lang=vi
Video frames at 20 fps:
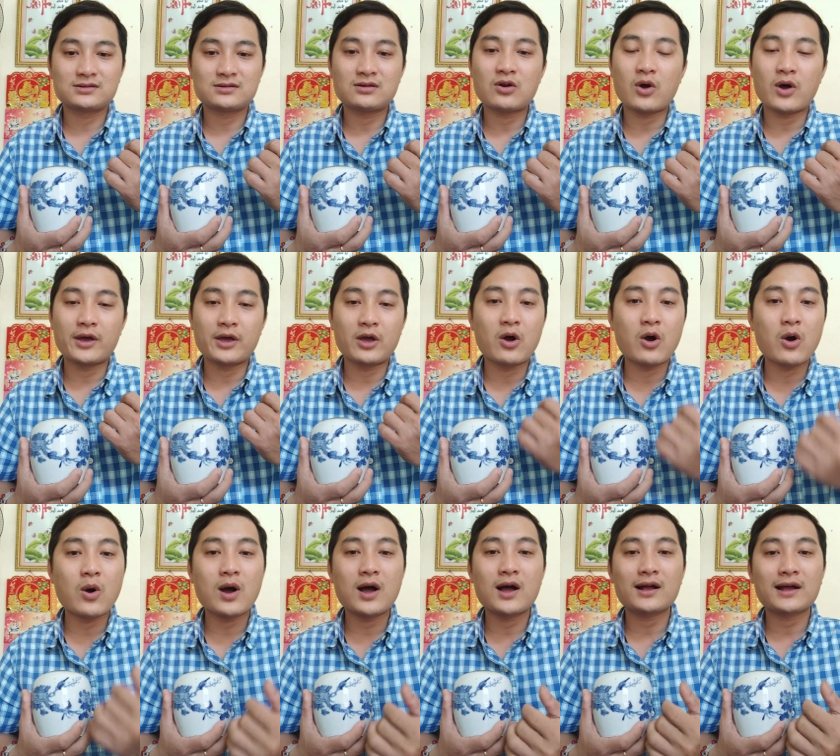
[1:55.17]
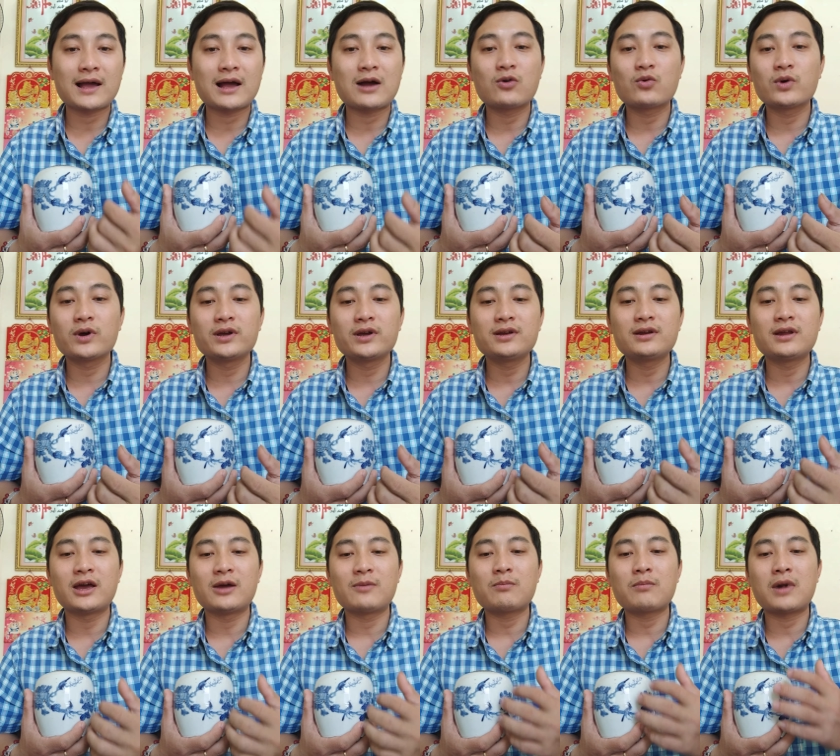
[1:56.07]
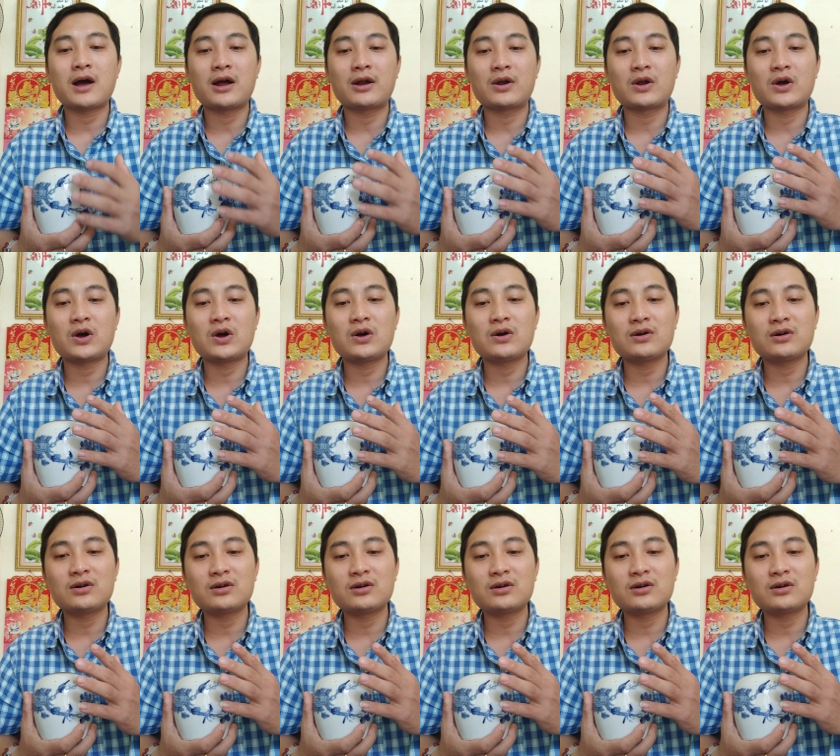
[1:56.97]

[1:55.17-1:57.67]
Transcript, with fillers: loài hoa cao quý để mà nó